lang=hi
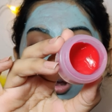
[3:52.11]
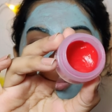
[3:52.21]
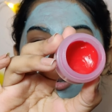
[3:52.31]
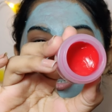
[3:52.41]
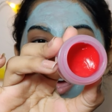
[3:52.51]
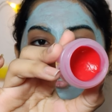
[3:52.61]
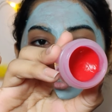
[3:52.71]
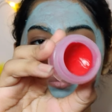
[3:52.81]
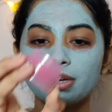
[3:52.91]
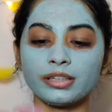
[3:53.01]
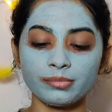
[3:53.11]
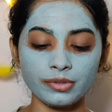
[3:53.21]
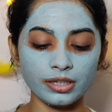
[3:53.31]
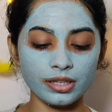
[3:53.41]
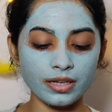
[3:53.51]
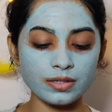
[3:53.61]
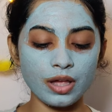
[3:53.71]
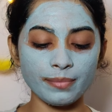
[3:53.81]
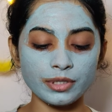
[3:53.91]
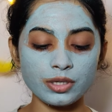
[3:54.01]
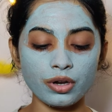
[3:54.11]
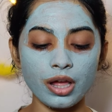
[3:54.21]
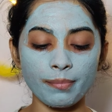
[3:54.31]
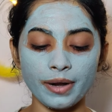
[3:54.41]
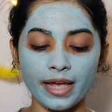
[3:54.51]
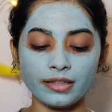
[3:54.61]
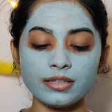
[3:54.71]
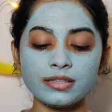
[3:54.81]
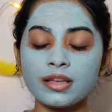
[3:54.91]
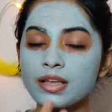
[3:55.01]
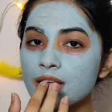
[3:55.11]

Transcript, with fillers: ऑलमोस्ट हाफ टप ख़त्म कर दिया है सो आई एम जस्ट गॉन अप्लाई दिस